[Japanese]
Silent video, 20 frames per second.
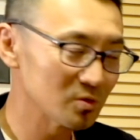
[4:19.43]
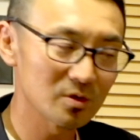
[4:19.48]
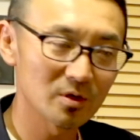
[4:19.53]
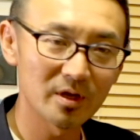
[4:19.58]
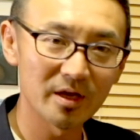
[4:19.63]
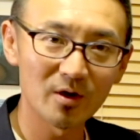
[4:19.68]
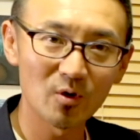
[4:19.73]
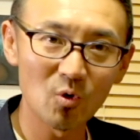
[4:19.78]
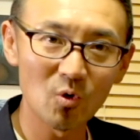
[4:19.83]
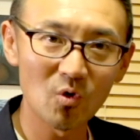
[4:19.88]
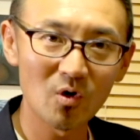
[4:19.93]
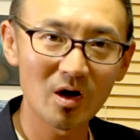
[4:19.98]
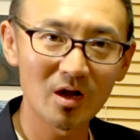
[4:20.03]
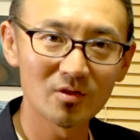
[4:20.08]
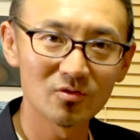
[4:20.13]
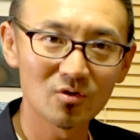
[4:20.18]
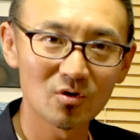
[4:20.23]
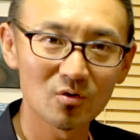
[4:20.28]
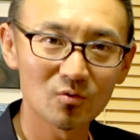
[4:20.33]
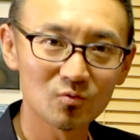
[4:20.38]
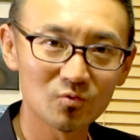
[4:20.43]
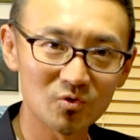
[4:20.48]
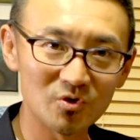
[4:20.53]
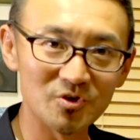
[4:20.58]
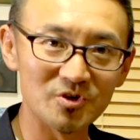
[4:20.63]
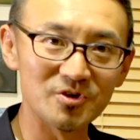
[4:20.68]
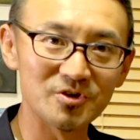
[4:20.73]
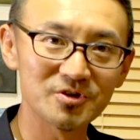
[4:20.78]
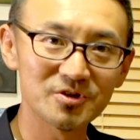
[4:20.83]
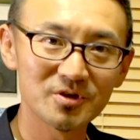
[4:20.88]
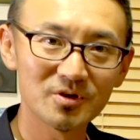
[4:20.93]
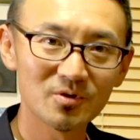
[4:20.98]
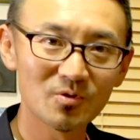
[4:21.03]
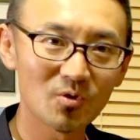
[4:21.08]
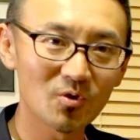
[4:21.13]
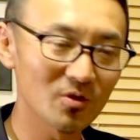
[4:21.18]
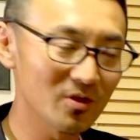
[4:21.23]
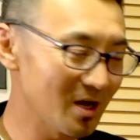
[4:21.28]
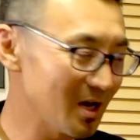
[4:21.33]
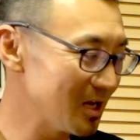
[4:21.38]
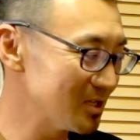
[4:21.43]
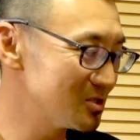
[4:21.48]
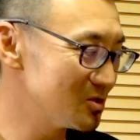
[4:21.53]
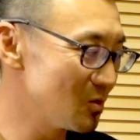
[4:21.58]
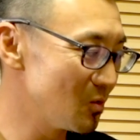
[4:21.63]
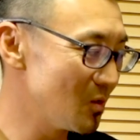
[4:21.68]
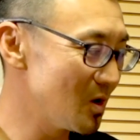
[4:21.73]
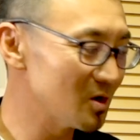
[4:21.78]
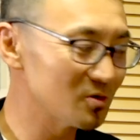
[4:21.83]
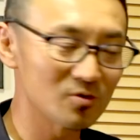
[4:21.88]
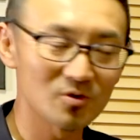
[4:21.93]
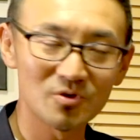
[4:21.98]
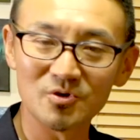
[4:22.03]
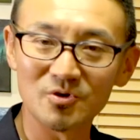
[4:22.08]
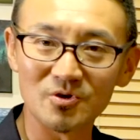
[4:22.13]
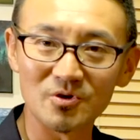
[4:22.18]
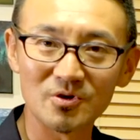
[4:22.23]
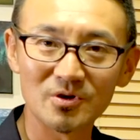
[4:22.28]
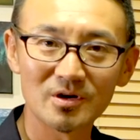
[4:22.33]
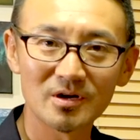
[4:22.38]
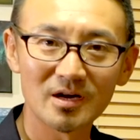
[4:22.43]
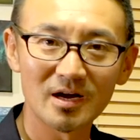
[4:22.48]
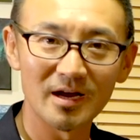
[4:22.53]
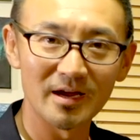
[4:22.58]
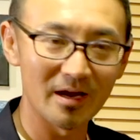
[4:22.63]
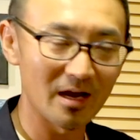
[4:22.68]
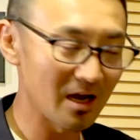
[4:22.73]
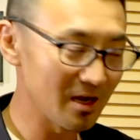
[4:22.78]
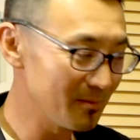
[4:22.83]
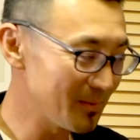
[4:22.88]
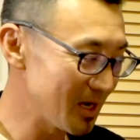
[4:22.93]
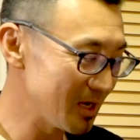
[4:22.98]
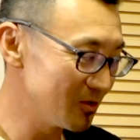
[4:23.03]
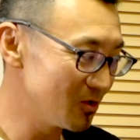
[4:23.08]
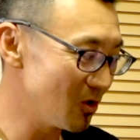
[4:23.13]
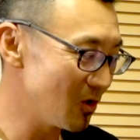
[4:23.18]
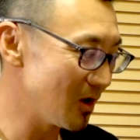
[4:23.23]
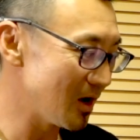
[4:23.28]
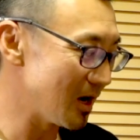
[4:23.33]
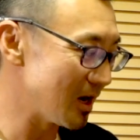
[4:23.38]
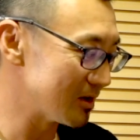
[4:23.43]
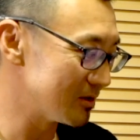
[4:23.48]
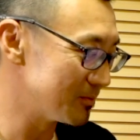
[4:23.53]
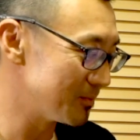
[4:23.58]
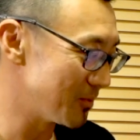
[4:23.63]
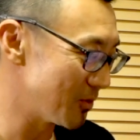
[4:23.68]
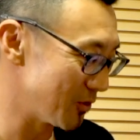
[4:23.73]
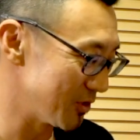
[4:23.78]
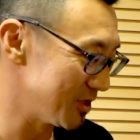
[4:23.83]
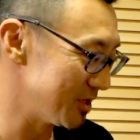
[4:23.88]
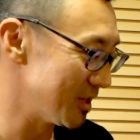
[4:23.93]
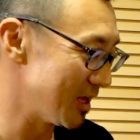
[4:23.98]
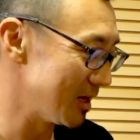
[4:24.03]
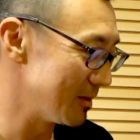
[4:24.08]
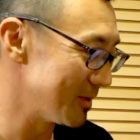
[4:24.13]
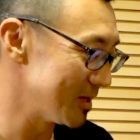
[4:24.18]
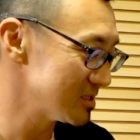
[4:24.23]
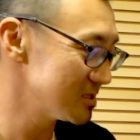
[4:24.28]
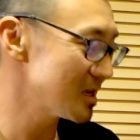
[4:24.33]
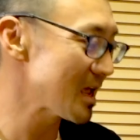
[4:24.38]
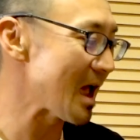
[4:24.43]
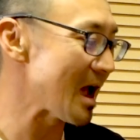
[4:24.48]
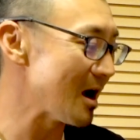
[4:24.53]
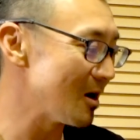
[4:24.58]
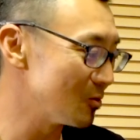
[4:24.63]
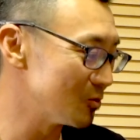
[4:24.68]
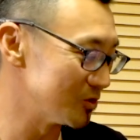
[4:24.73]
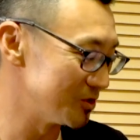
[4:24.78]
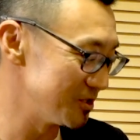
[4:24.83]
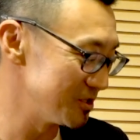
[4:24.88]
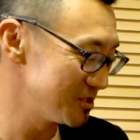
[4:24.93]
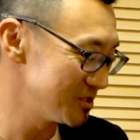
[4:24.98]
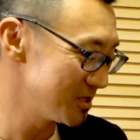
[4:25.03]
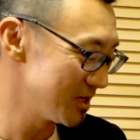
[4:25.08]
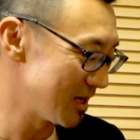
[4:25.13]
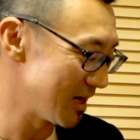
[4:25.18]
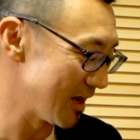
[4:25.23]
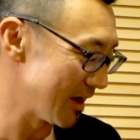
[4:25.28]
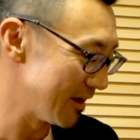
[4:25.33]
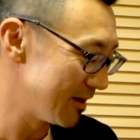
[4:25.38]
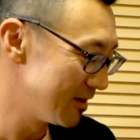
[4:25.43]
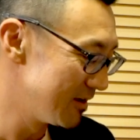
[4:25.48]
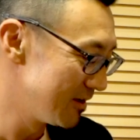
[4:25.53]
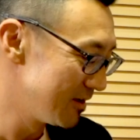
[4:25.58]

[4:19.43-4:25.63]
えー、後半の word のこの発音は er、はい、曖昧の r ボインになります coward はい